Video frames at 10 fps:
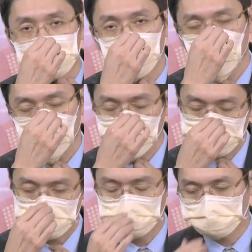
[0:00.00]
所
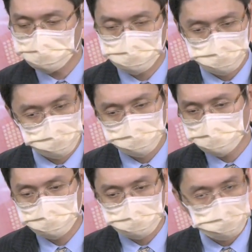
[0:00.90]
以，
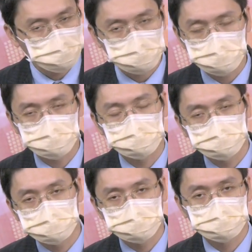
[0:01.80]
金科
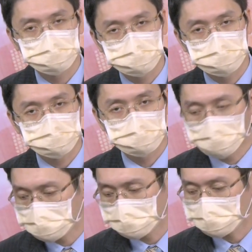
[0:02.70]

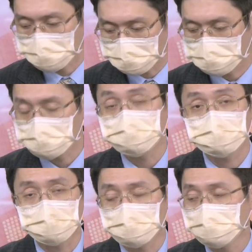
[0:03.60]
原来是最强势的股票。